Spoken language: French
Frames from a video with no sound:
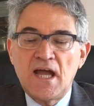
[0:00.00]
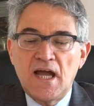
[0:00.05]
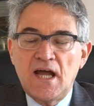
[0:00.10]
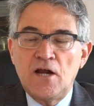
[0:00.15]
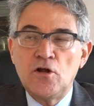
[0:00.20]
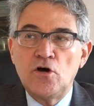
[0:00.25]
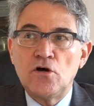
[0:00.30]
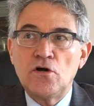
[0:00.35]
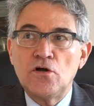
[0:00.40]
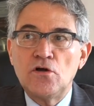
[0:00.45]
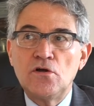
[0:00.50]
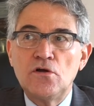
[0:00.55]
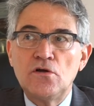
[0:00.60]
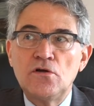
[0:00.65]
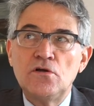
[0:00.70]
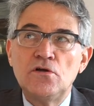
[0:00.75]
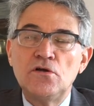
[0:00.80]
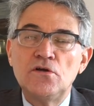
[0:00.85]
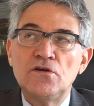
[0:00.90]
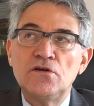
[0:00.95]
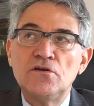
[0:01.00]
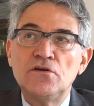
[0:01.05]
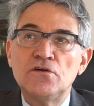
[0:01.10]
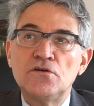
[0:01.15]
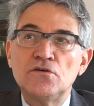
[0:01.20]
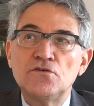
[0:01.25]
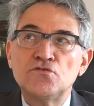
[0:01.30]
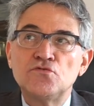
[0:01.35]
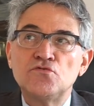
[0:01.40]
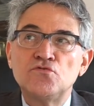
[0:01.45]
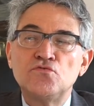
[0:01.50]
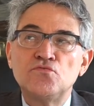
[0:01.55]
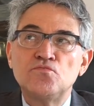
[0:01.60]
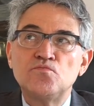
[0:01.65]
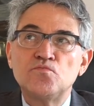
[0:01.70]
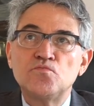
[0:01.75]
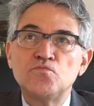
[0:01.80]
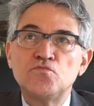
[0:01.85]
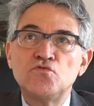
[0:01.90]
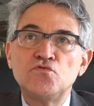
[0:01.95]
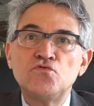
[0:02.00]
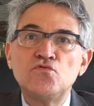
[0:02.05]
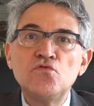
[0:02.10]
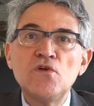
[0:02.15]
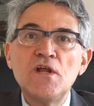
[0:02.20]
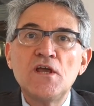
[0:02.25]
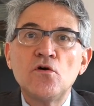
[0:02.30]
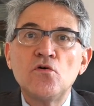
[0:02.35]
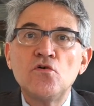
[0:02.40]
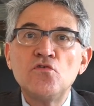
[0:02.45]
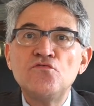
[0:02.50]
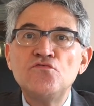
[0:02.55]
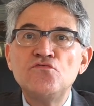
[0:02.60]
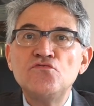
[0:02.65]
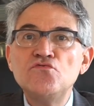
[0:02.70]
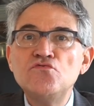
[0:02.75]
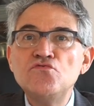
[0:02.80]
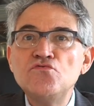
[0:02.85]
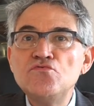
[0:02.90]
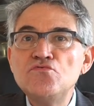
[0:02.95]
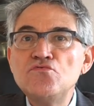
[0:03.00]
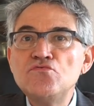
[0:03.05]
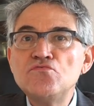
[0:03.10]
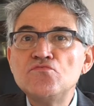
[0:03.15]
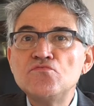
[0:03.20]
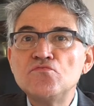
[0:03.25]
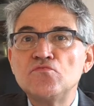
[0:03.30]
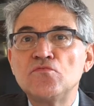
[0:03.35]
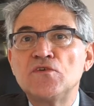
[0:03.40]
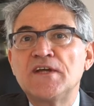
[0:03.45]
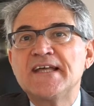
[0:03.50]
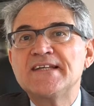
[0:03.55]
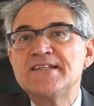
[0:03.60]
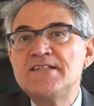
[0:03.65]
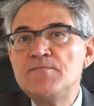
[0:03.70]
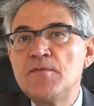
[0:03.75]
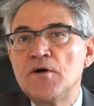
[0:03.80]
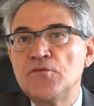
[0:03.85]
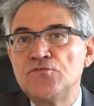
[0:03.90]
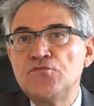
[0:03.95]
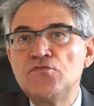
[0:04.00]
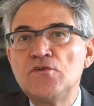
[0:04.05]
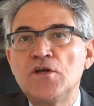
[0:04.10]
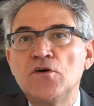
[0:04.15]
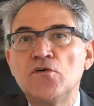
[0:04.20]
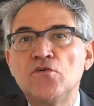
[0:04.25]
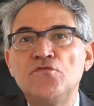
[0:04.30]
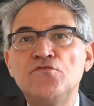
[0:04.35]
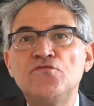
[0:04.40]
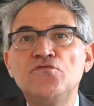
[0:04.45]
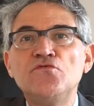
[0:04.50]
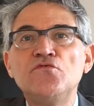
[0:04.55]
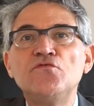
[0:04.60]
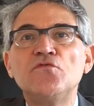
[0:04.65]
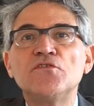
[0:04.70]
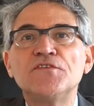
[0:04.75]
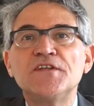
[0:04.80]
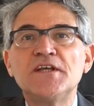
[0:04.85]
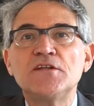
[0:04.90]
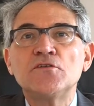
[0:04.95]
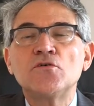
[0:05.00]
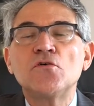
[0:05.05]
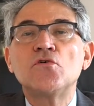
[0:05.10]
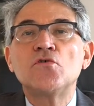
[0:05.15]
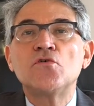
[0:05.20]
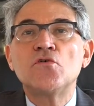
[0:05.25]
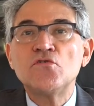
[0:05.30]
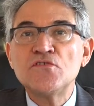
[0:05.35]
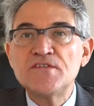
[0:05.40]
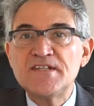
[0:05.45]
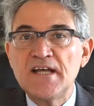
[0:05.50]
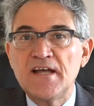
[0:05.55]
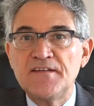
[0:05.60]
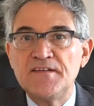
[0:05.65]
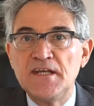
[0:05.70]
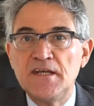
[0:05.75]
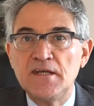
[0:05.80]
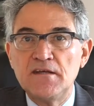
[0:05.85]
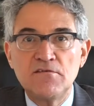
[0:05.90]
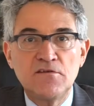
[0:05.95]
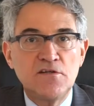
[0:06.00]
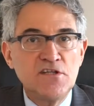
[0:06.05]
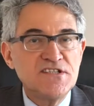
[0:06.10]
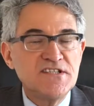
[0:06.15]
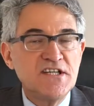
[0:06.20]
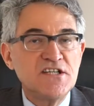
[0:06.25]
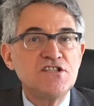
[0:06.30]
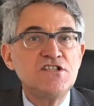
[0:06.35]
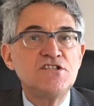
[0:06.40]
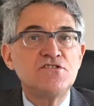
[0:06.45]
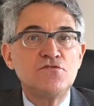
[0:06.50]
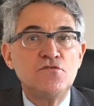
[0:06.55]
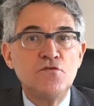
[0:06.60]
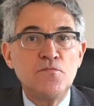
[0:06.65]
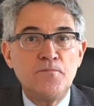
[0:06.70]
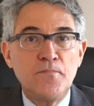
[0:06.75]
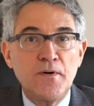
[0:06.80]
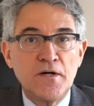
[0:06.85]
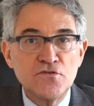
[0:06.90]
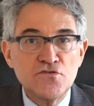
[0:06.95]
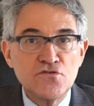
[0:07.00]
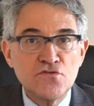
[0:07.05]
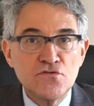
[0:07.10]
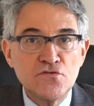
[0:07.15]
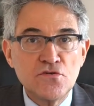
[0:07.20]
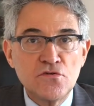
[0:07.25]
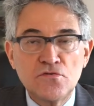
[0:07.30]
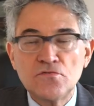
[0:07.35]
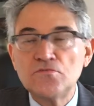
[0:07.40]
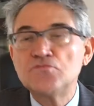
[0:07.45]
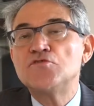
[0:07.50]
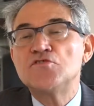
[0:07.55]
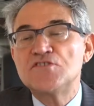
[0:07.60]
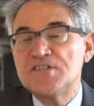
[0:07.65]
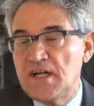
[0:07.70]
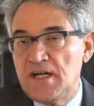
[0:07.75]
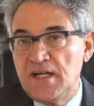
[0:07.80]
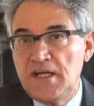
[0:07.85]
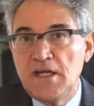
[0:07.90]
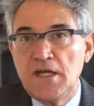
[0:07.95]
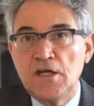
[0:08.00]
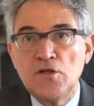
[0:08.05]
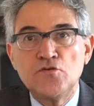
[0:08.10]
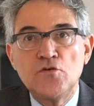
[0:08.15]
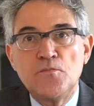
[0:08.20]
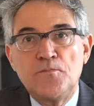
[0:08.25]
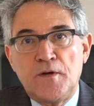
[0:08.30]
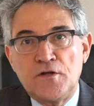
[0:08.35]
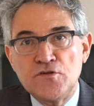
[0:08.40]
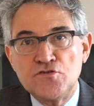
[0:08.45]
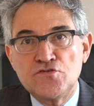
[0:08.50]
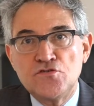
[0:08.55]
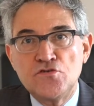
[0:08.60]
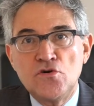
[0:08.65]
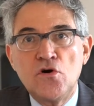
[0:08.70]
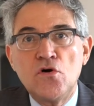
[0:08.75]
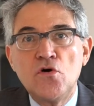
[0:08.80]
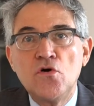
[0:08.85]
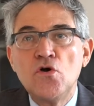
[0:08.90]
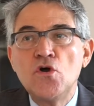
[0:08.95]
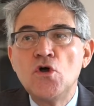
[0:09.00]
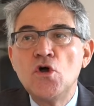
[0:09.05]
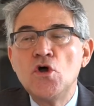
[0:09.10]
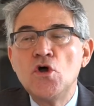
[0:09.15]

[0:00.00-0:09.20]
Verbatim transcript: Alors, euh, tous les revenus, quasiment tous les revenus vont être concernés, qu'il s'agisse de pensions, de salaires, de pensions,